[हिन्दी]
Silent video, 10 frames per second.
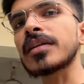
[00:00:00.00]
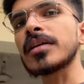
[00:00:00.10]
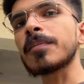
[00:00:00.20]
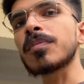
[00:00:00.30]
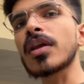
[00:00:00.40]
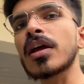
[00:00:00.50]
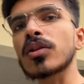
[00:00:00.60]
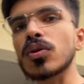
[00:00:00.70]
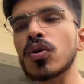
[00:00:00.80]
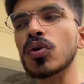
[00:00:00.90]
थी
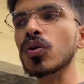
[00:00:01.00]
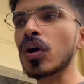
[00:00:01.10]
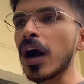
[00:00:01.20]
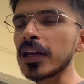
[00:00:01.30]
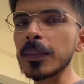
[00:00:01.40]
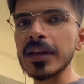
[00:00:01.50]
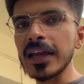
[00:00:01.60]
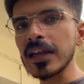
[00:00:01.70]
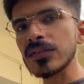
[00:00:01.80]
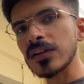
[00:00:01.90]
तो आज हम
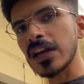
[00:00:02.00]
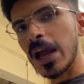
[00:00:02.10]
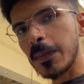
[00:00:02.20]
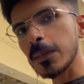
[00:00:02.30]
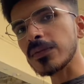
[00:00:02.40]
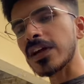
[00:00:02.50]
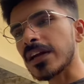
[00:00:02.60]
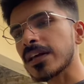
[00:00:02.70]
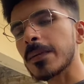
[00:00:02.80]
कराएंगे इसकी अलाइनमेंट भी सेट